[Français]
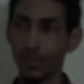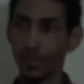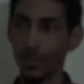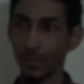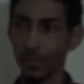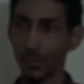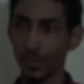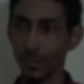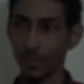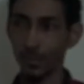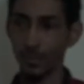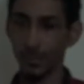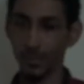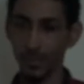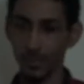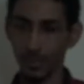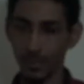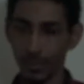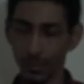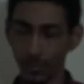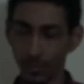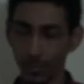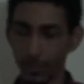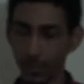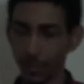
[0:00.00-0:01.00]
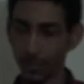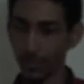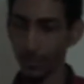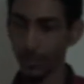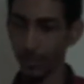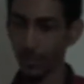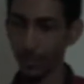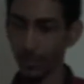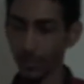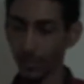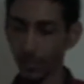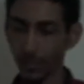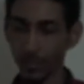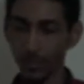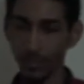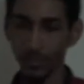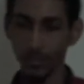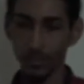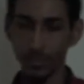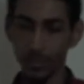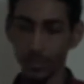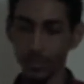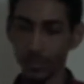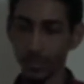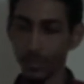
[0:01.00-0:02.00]
Ce jeune étudiant gabonais,
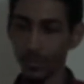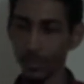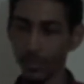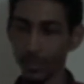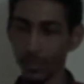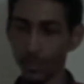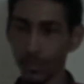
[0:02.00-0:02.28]
Ol Grec